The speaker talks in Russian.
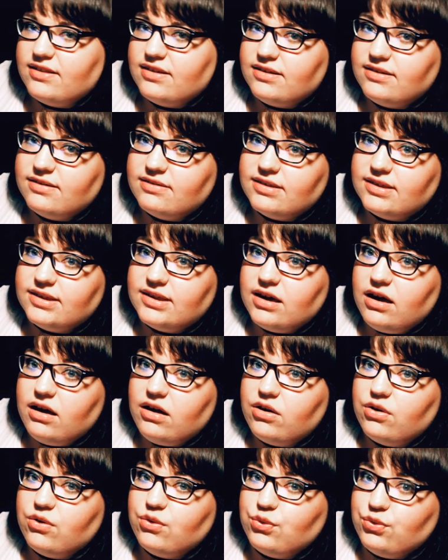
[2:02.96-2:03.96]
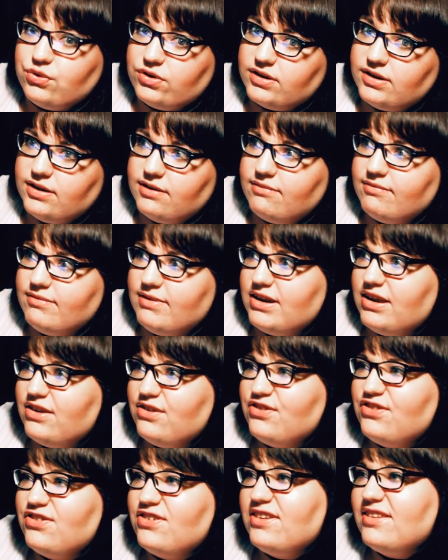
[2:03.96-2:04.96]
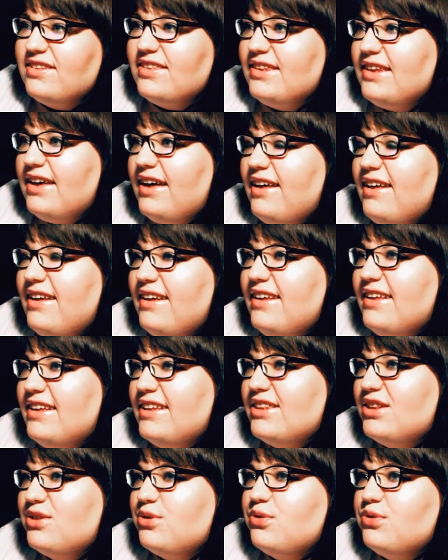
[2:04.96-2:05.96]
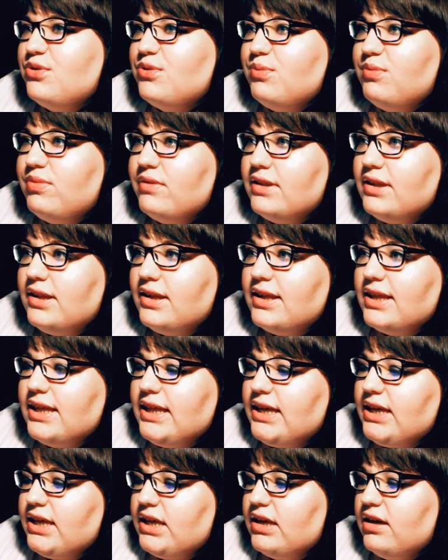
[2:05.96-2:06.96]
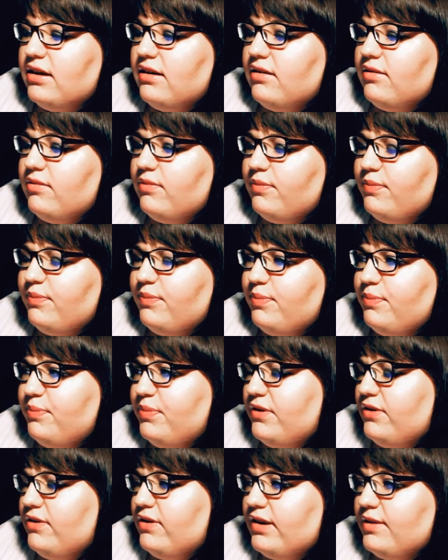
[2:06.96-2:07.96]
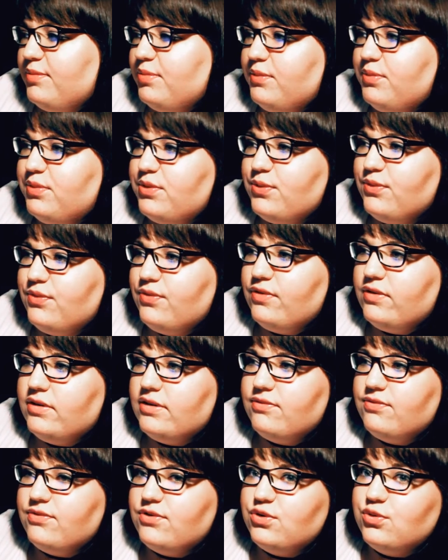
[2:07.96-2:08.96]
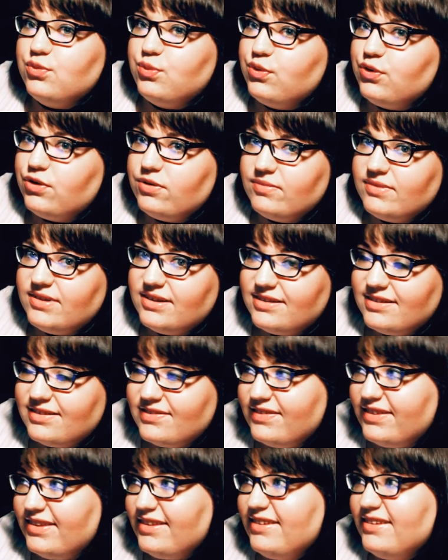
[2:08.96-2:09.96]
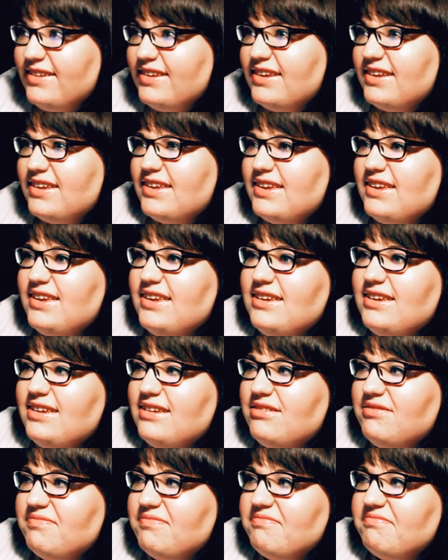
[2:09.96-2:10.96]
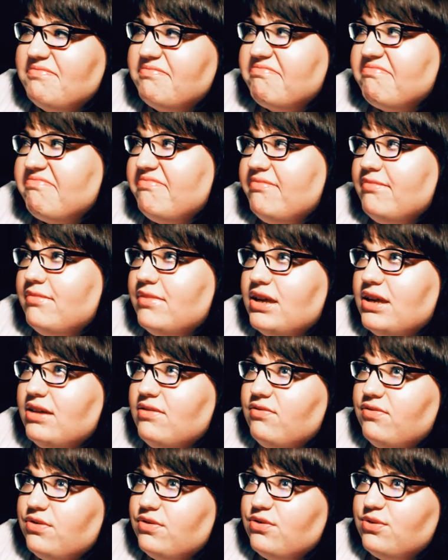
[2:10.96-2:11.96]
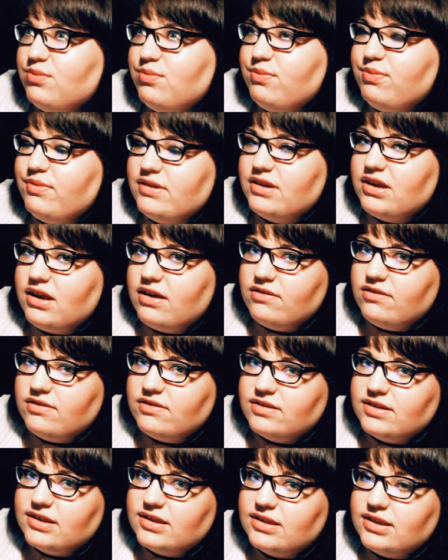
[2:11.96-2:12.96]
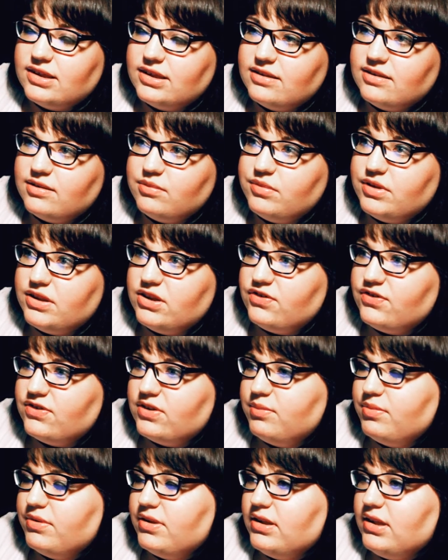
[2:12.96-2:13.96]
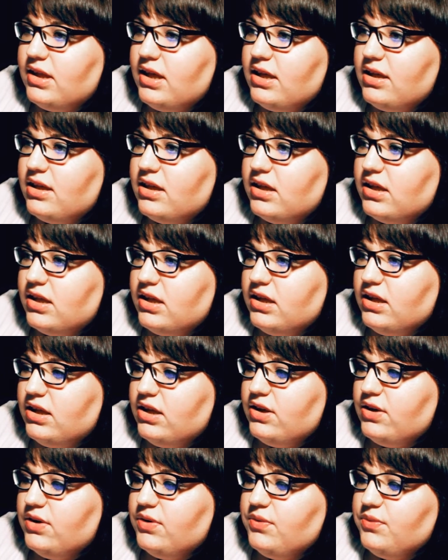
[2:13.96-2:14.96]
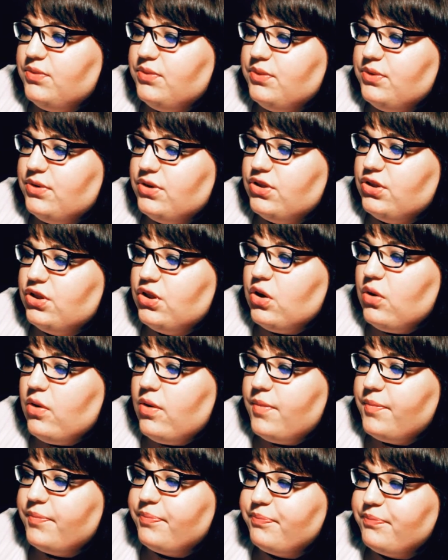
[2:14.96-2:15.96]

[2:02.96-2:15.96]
делать. Я курила раньше, да, такое было. Я первый раз попробовала в глубоком детстве, и мне вроде бы понравилось, хотя я сама даже не поняла, вот, но